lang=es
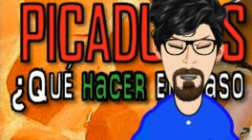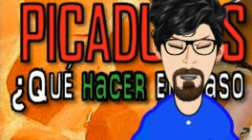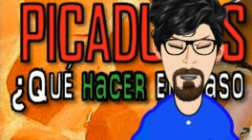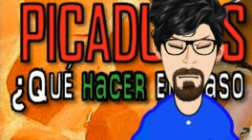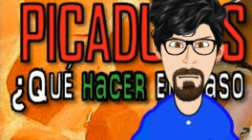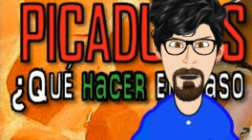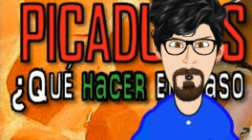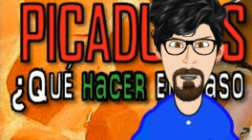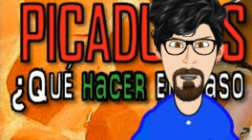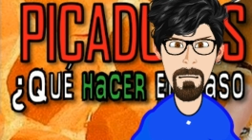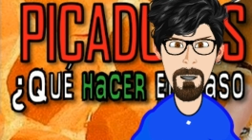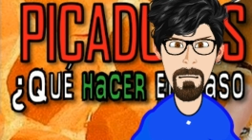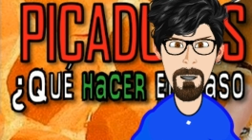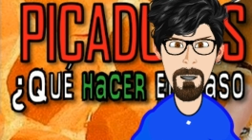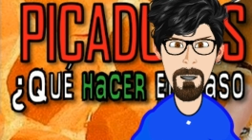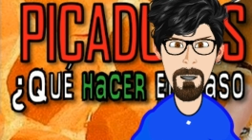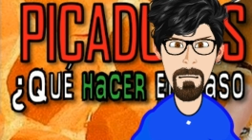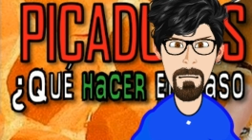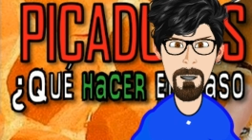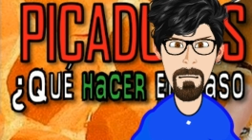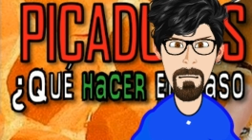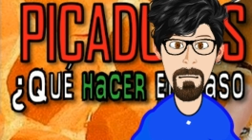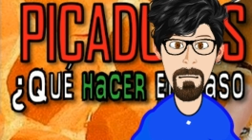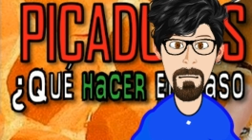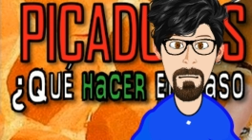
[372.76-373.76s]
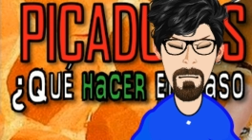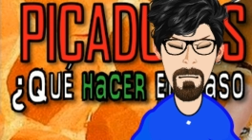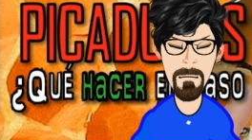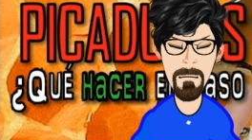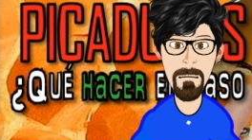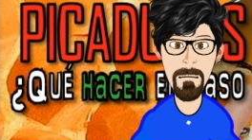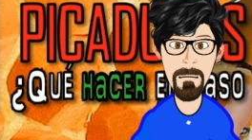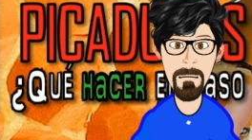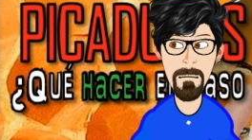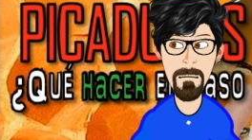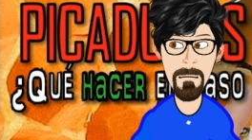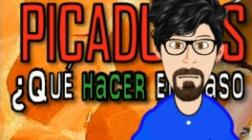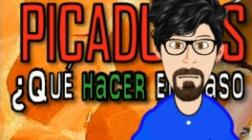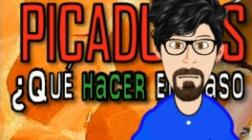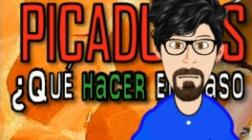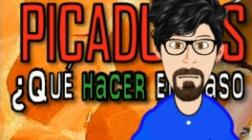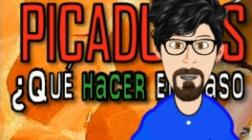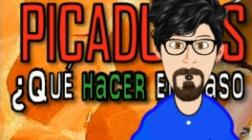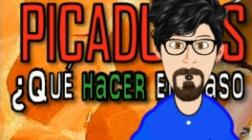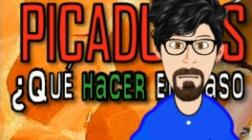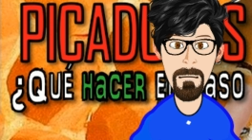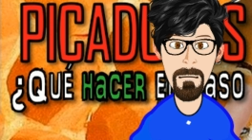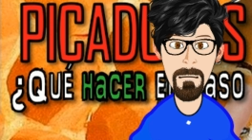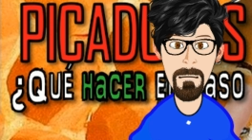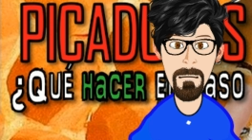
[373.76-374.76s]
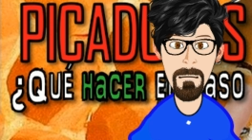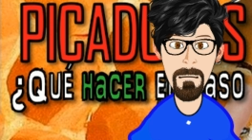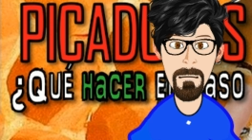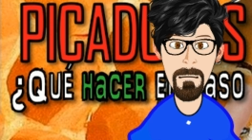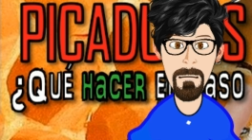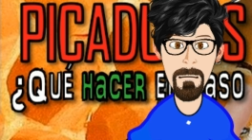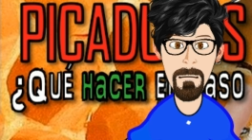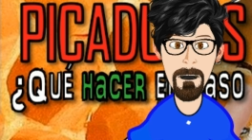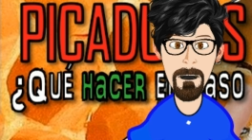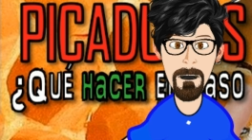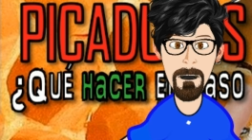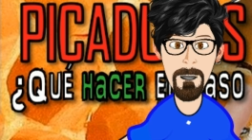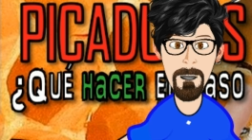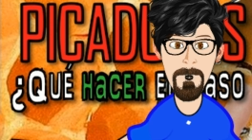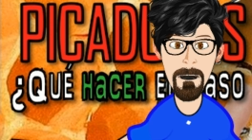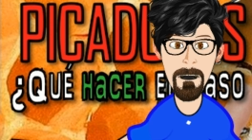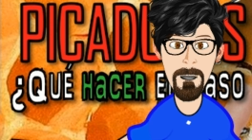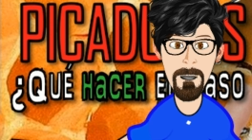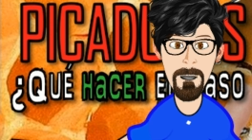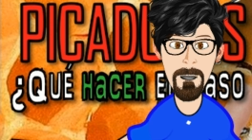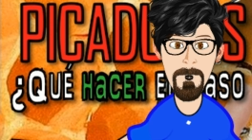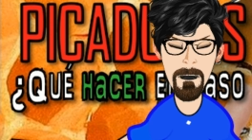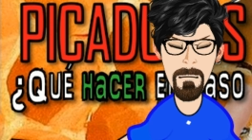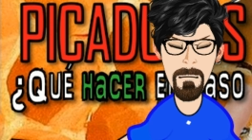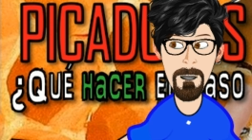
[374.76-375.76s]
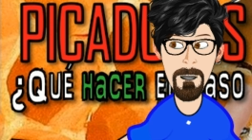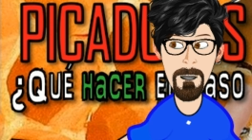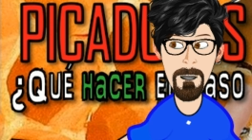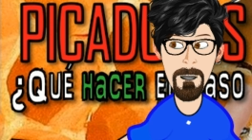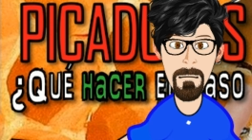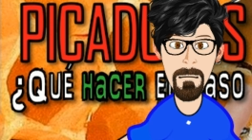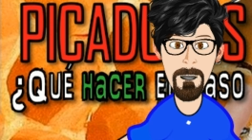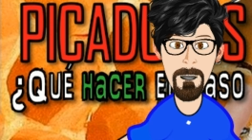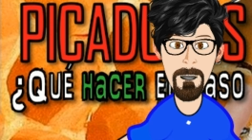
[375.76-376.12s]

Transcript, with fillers: en caso de infección. Bueno, un saludo a todos